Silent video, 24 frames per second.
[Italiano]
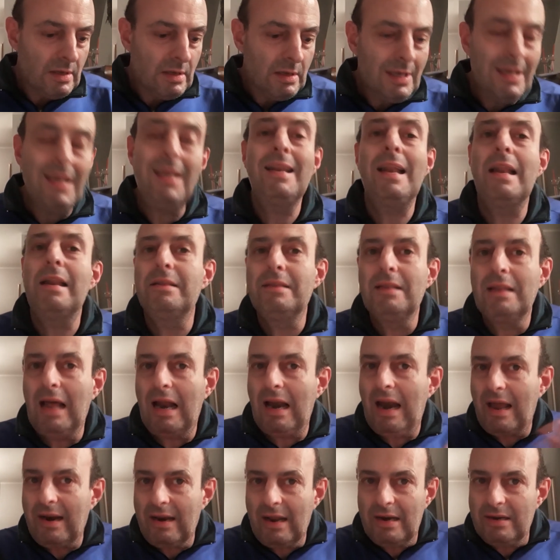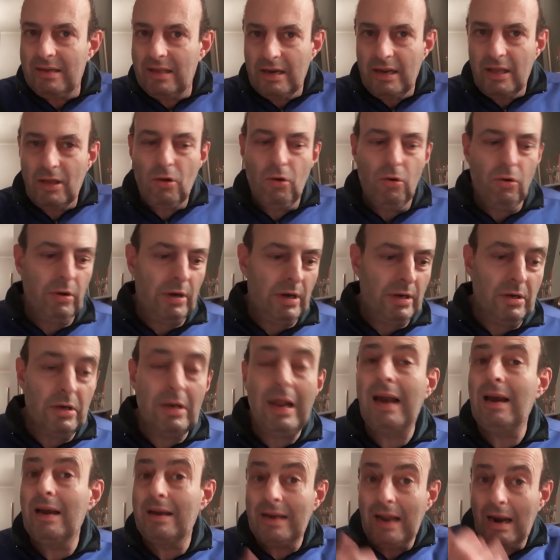dall'area di rigore,
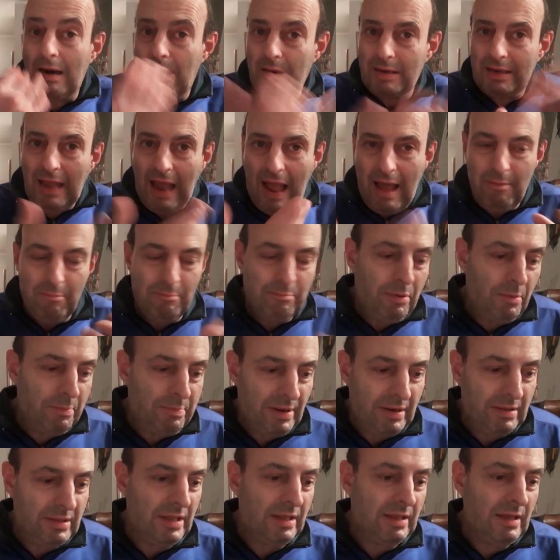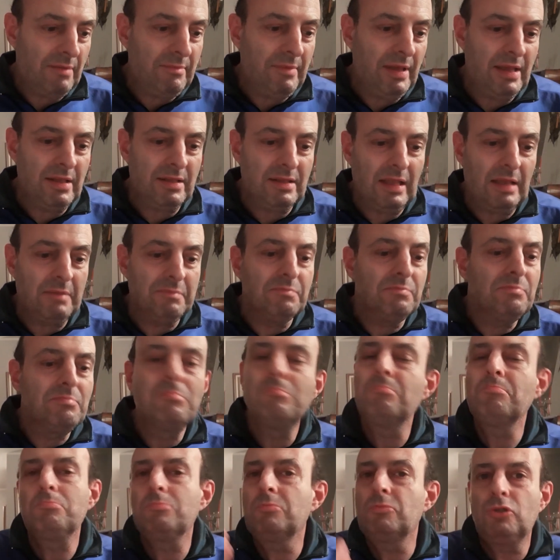dal, dal campo praticamente
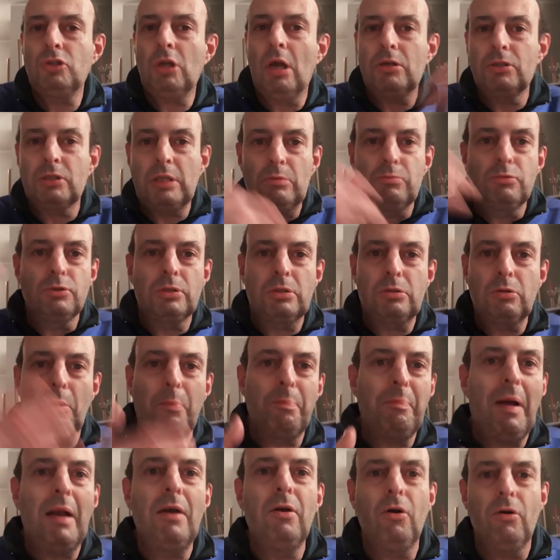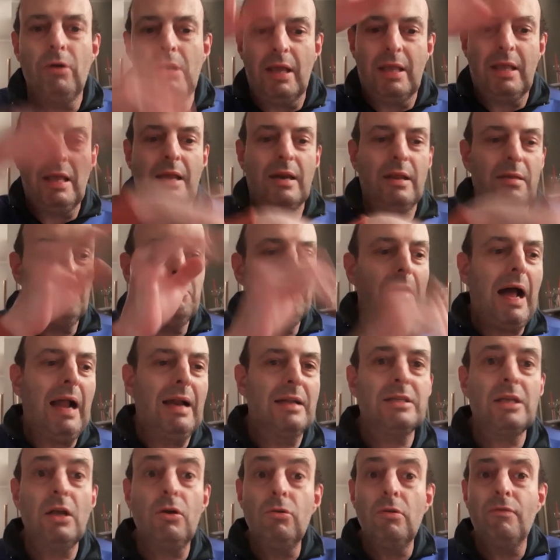c'è questo pallone che
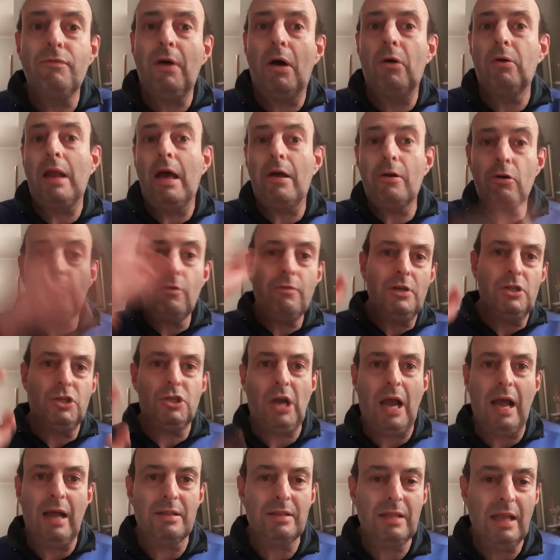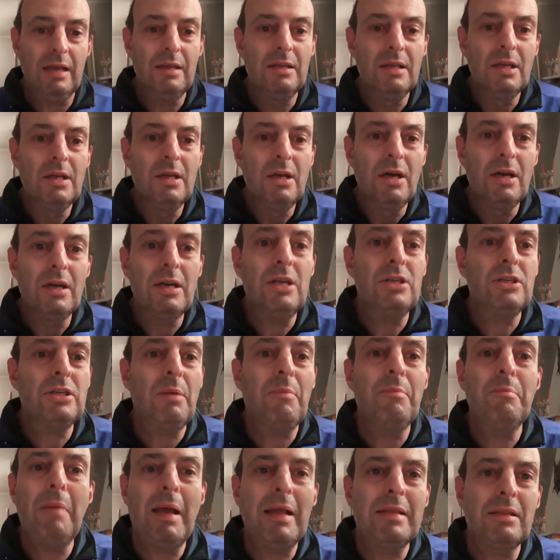rimbalza, lui fa una rovesciata, riesce a
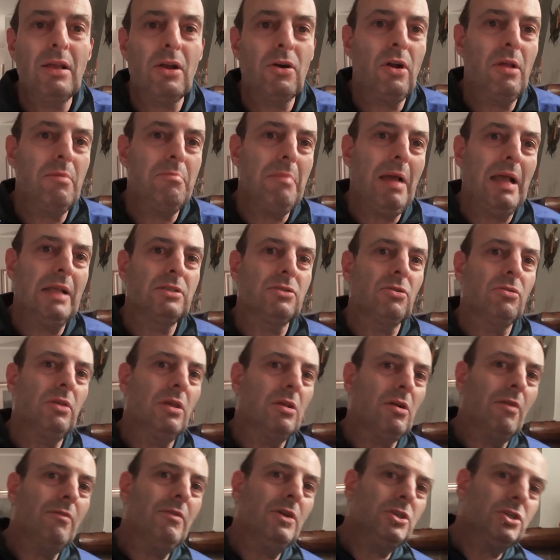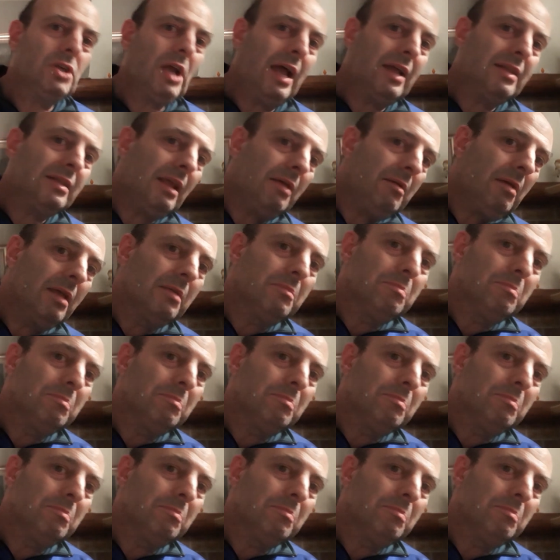metterlo in mezzo di rovesciata e